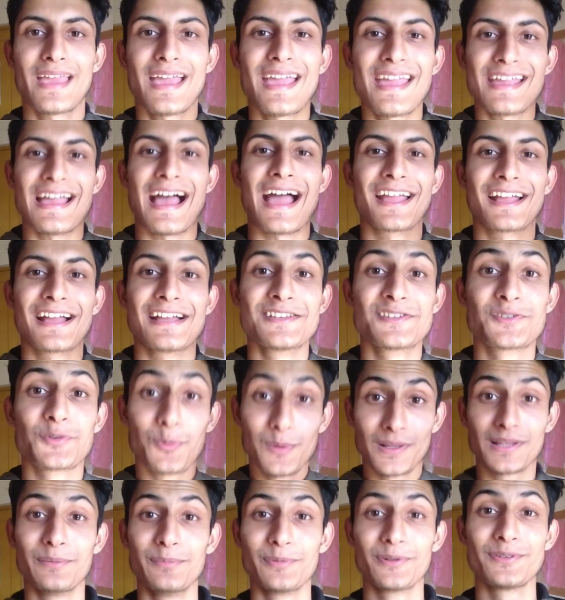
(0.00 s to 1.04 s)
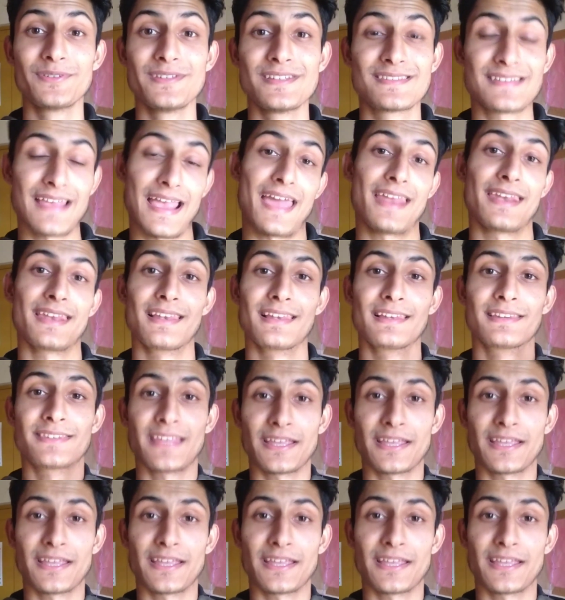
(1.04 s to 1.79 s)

Hey, hi guys, welcome to the channel.